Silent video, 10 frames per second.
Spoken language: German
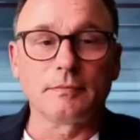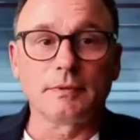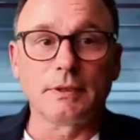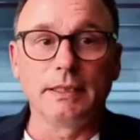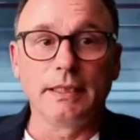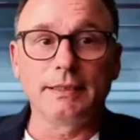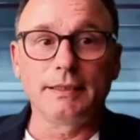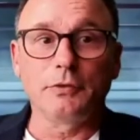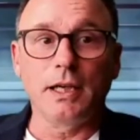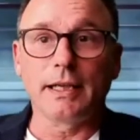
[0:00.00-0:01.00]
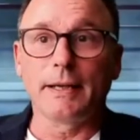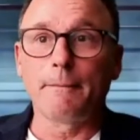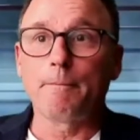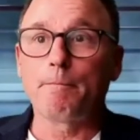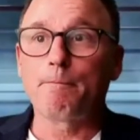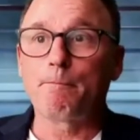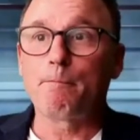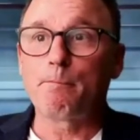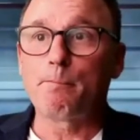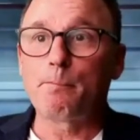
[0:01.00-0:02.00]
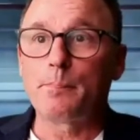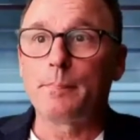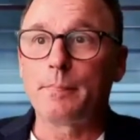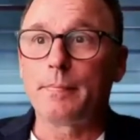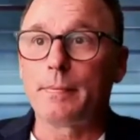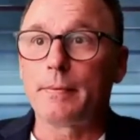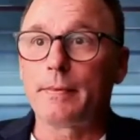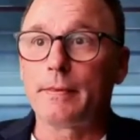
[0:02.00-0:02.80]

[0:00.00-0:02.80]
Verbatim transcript: die nächste Frage. Ja,